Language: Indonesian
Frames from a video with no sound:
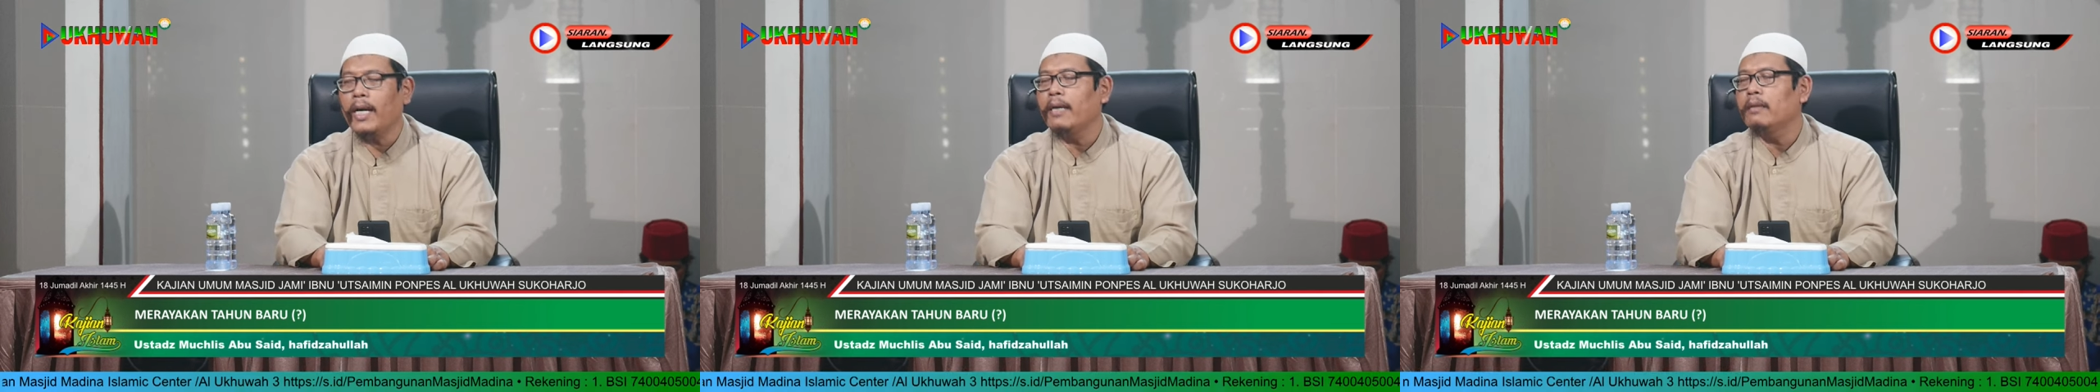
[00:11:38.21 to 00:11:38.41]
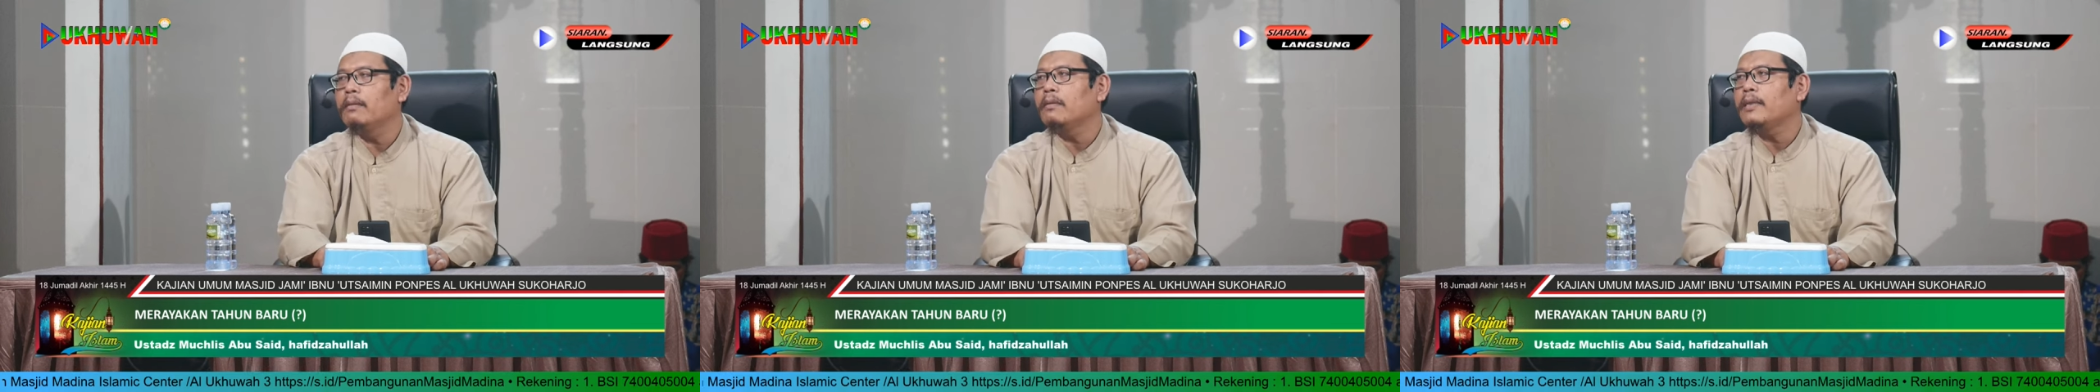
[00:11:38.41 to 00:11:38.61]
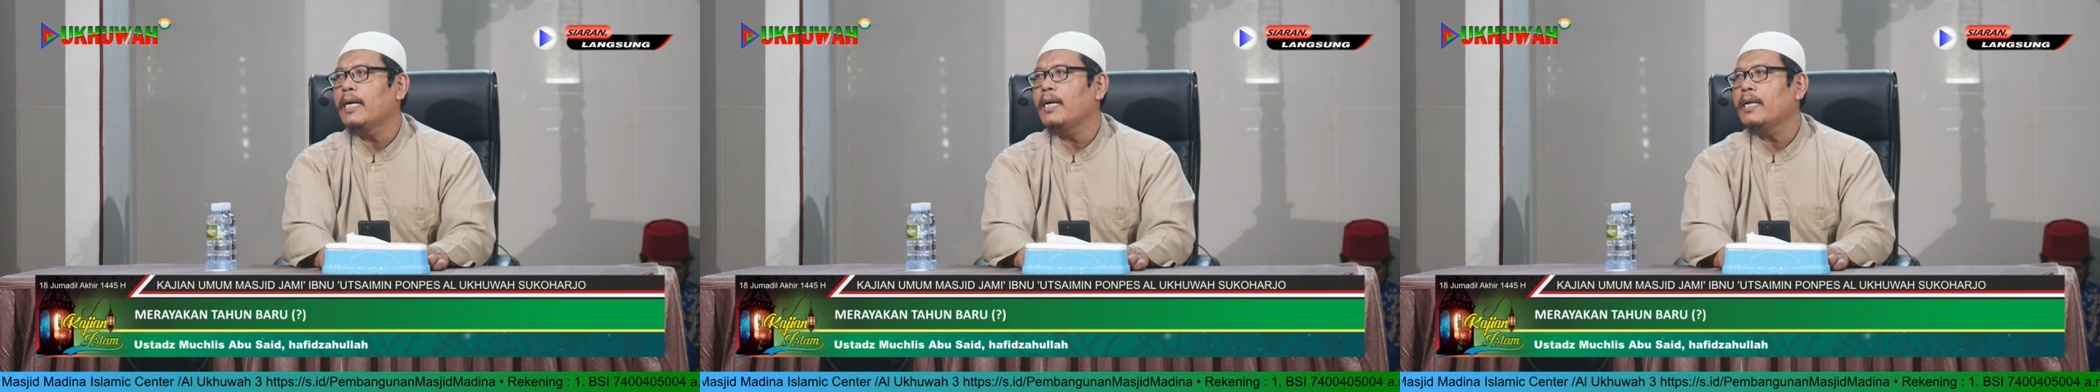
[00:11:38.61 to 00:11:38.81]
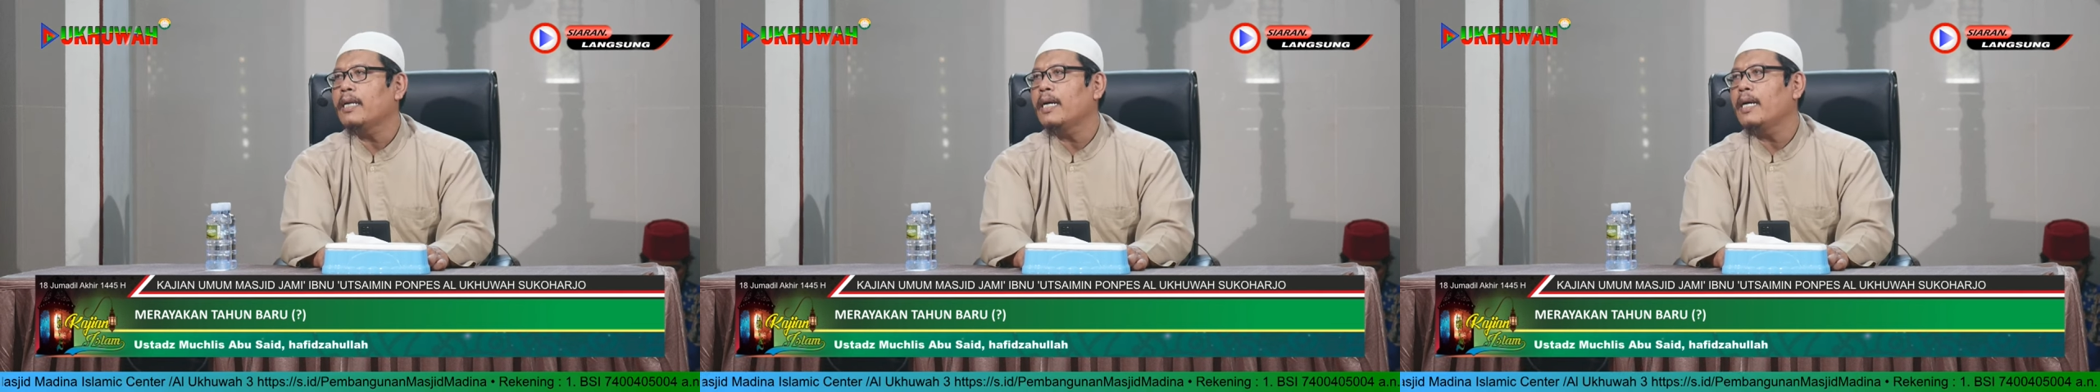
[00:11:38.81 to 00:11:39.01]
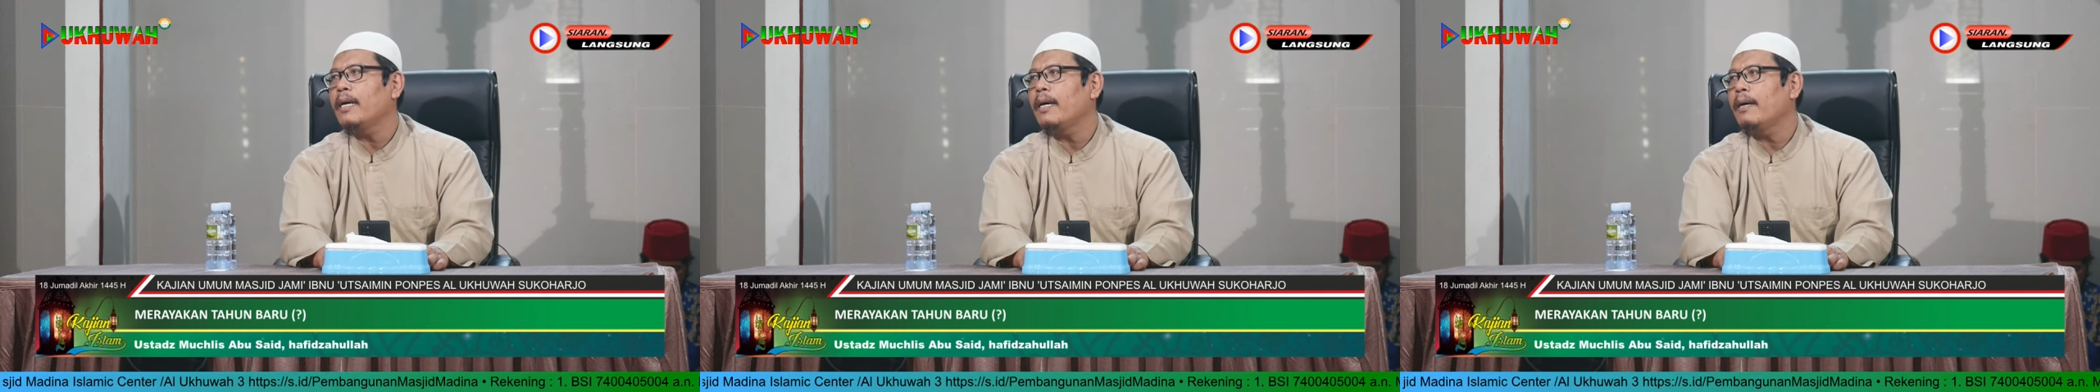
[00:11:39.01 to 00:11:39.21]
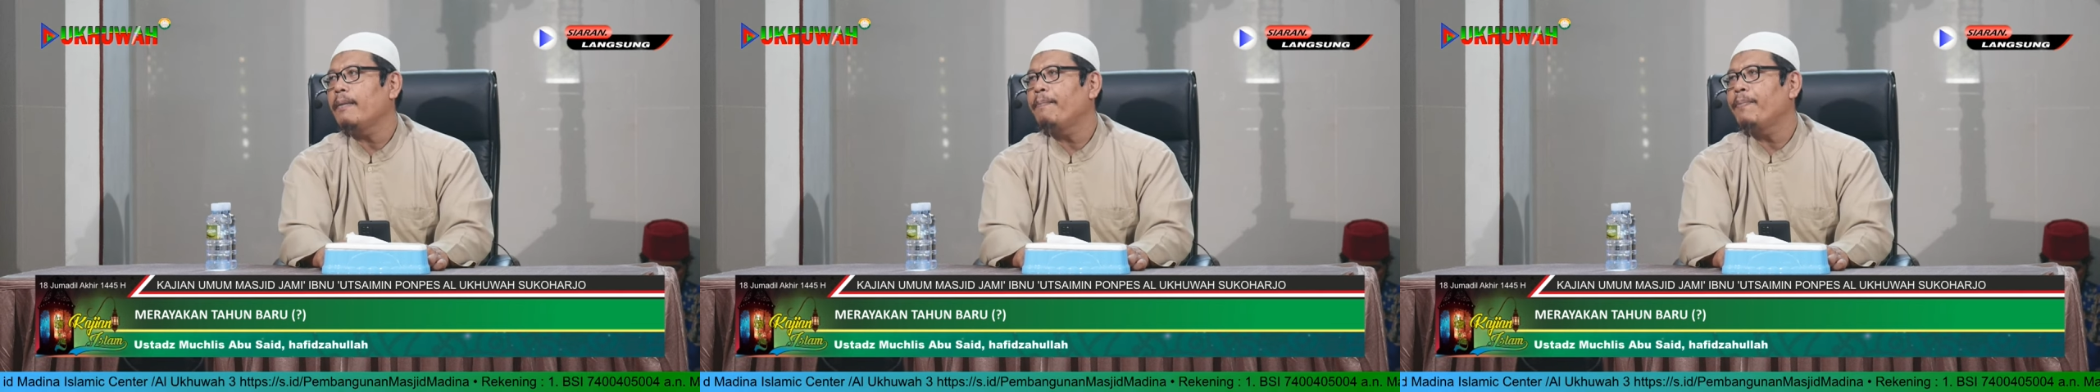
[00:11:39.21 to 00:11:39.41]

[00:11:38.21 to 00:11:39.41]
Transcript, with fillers: antara